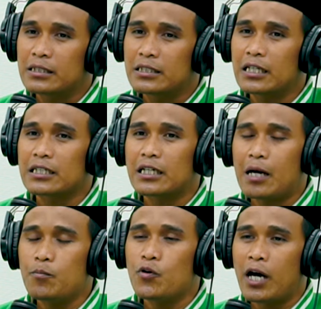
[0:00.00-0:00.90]
Dan
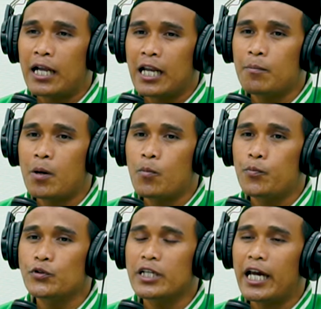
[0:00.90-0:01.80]
kampung halaman
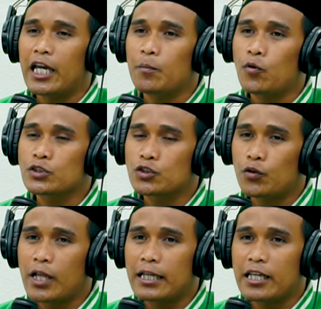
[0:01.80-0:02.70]
mempunyai
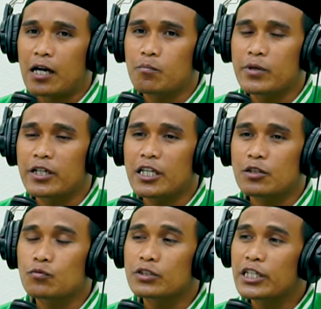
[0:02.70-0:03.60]
emosional yang
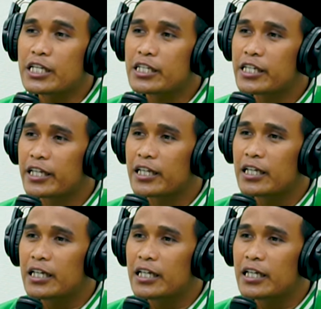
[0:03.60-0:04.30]
begitu tinggi